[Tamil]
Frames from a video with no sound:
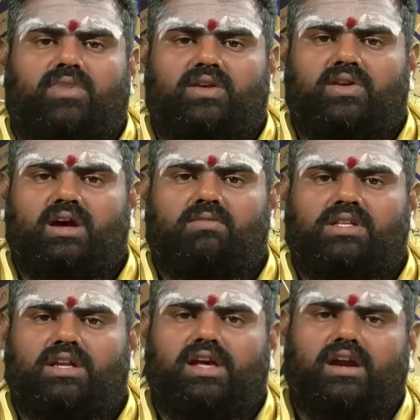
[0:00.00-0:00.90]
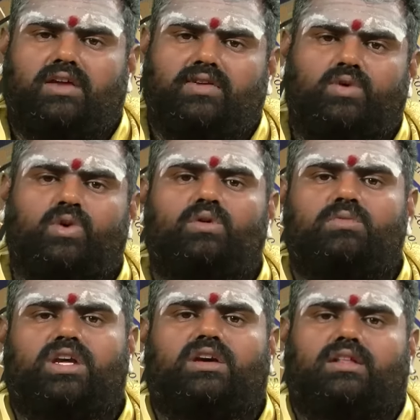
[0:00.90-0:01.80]
பதினொன்றாம் இடத்துல ஏற்கனவே
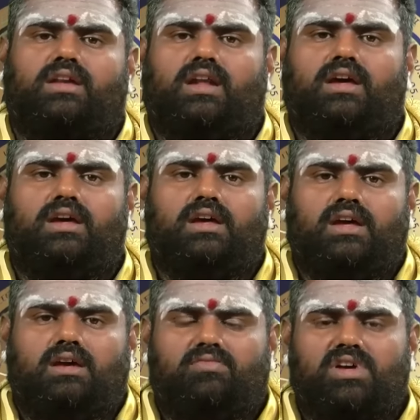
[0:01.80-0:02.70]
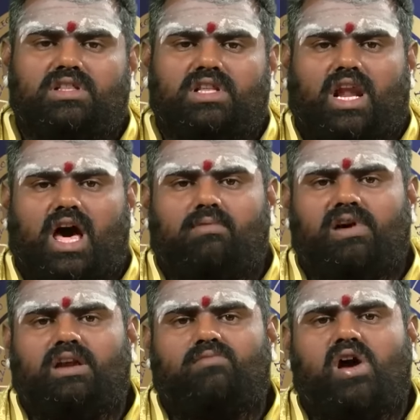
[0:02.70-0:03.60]
குருவும் இருக்கிறதுனால மிகுந்த
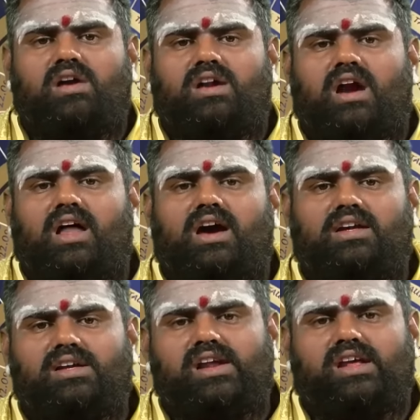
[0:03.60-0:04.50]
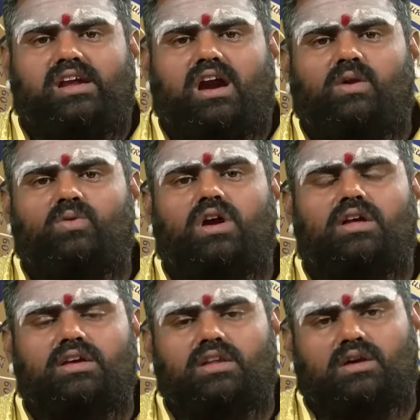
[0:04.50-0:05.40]
லாபகரமான நாளாக இன்றைய நாள்
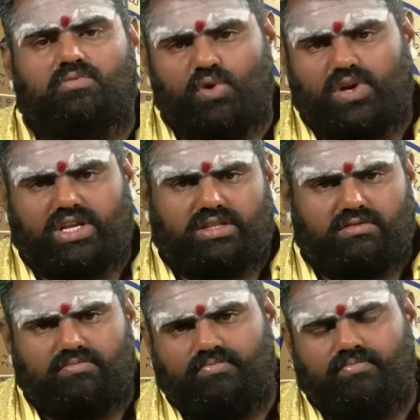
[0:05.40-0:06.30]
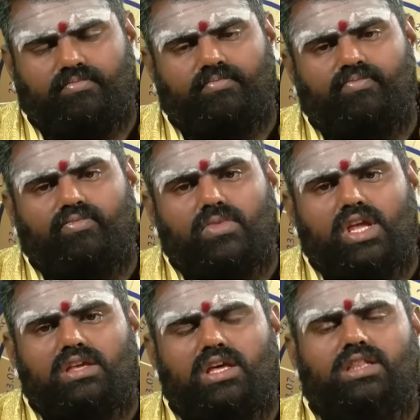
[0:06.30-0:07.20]
உங்களுக்கு இருக்கப் போகிறது
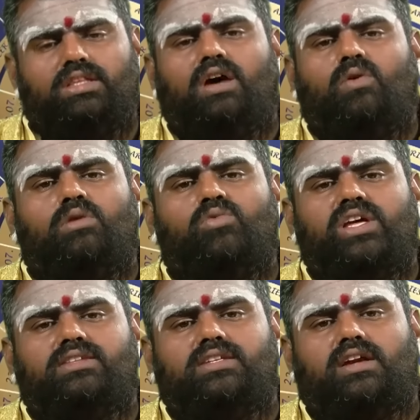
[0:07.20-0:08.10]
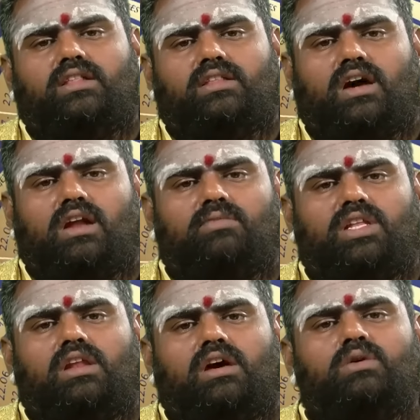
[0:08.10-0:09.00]
எந்த ஒரு முயற்சி எடுத்தாலும்
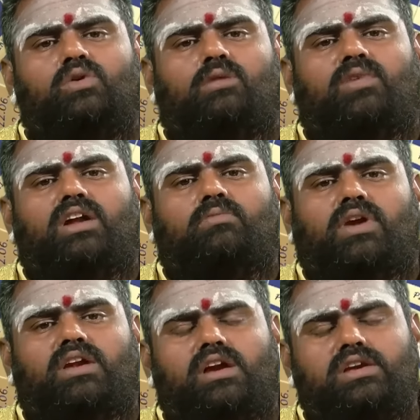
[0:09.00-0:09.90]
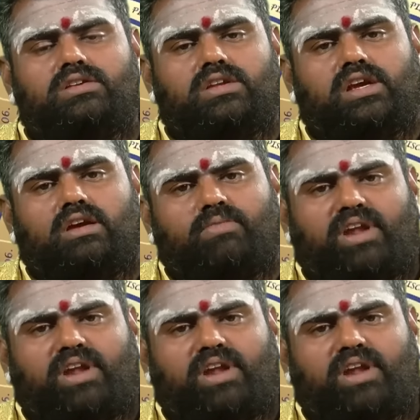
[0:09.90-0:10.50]
அதில் அனுகூலமான பலன்களை நீங்கள்